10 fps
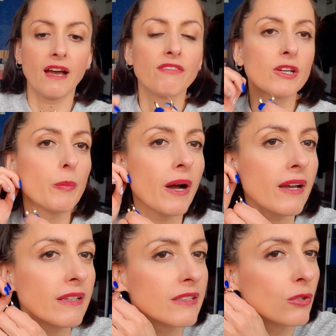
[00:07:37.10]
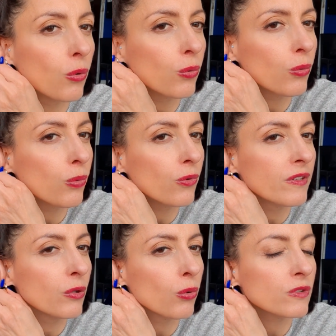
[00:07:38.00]
avec pareil des, gros,
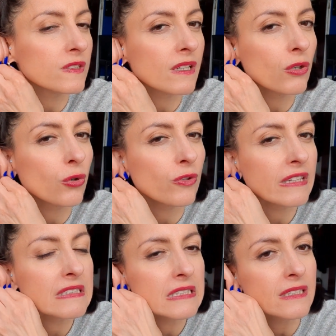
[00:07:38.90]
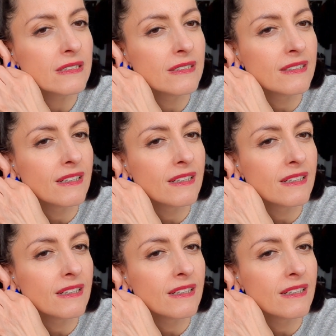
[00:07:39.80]
des grosses créoles en acier.